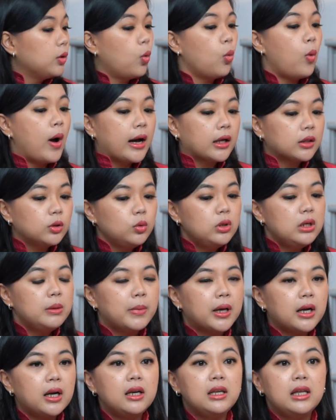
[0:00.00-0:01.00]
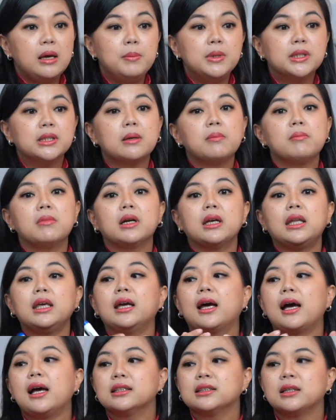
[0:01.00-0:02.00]
waktu dimana dia bisa
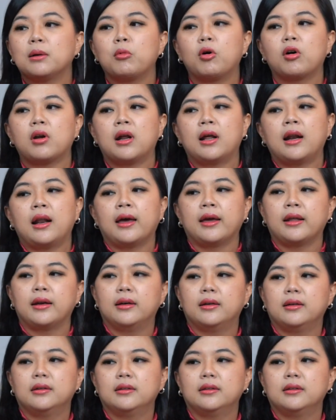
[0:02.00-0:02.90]
menikah sama orang lain.